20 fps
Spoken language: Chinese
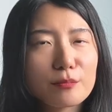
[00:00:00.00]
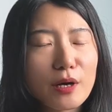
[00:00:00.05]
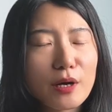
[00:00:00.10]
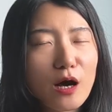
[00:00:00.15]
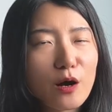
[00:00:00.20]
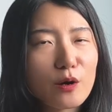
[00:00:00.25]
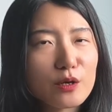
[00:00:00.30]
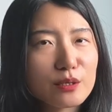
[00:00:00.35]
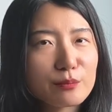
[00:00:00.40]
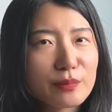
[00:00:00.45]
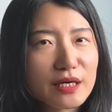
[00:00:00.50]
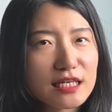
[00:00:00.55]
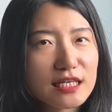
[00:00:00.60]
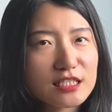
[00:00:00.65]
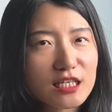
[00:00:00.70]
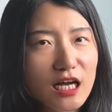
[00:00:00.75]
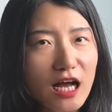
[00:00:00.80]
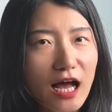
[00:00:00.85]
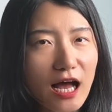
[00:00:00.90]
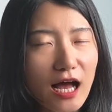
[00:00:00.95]
泡一杯
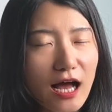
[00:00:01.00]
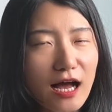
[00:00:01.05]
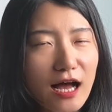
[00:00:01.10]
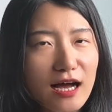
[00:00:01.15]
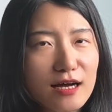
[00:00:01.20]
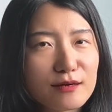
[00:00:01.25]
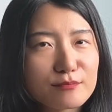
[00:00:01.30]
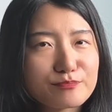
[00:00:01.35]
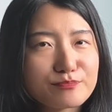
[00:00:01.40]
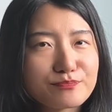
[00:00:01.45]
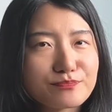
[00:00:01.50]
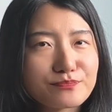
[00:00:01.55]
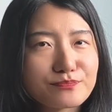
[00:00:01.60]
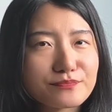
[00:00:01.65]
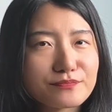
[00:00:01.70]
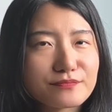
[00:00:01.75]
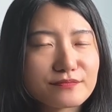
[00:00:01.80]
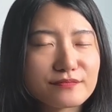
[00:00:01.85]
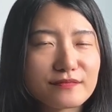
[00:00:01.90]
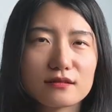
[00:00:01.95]
茶，
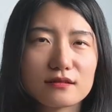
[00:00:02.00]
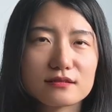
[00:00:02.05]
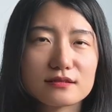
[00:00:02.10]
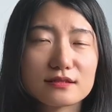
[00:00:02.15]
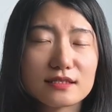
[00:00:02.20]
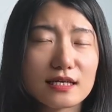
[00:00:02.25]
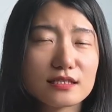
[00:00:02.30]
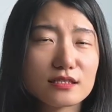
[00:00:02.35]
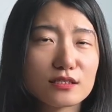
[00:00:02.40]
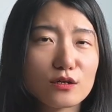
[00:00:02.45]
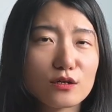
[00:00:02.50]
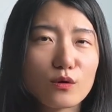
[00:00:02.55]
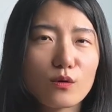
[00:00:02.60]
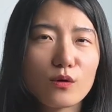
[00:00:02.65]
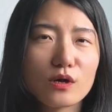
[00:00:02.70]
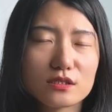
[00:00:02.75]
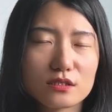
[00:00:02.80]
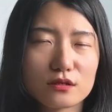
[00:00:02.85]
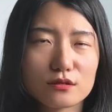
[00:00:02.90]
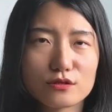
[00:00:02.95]
在这个
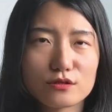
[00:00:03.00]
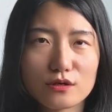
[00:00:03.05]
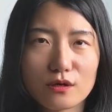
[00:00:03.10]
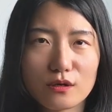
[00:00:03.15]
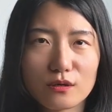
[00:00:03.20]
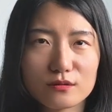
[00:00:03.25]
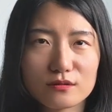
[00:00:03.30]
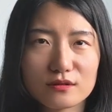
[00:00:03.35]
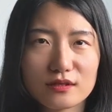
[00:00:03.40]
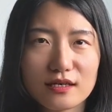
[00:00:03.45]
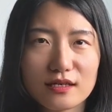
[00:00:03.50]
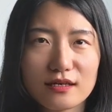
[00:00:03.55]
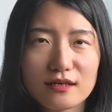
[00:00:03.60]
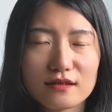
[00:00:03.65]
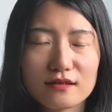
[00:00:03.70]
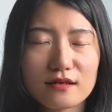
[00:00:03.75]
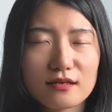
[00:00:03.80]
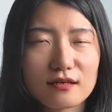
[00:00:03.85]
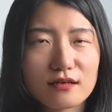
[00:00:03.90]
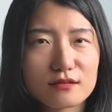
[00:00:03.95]
过程中，
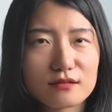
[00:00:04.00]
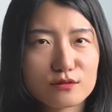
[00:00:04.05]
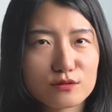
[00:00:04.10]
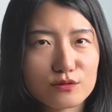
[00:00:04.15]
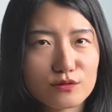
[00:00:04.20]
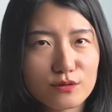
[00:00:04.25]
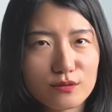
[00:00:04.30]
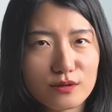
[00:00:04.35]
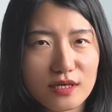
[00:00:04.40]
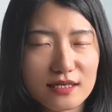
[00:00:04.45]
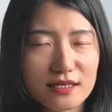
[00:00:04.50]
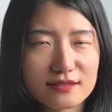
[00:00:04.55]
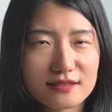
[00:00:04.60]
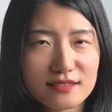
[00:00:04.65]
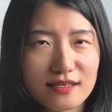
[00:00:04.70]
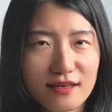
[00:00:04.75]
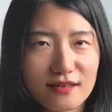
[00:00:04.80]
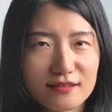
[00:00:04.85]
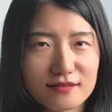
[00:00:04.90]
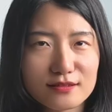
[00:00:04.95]
你可能突然
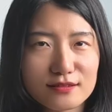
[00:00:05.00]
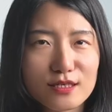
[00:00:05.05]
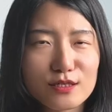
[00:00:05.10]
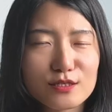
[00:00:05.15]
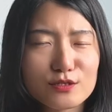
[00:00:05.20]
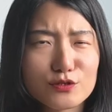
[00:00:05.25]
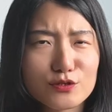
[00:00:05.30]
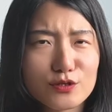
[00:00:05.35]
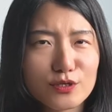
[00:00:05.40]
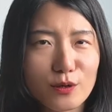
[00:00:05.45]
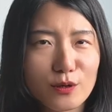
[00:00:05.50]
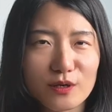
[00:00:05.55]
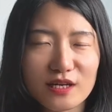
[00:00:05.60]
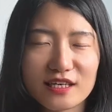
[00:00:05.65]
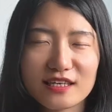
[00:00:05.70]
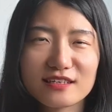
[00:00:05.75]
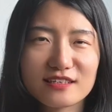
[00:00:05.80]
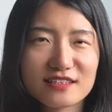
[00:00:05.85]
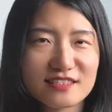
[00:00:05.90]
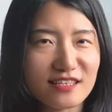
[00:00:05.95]
间就有了
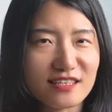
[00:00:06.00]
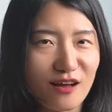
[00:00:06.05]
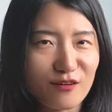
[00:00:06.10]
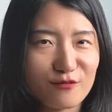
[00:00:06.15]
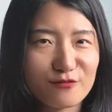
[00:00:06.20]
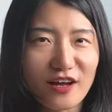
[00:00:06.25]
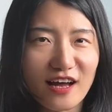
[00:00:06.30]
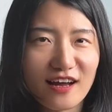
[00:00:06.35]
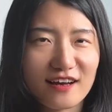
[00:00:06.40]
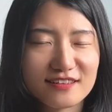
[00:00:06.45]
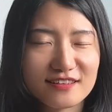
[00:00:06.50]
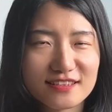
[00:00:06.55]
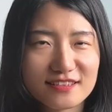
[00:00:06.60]
一个想法，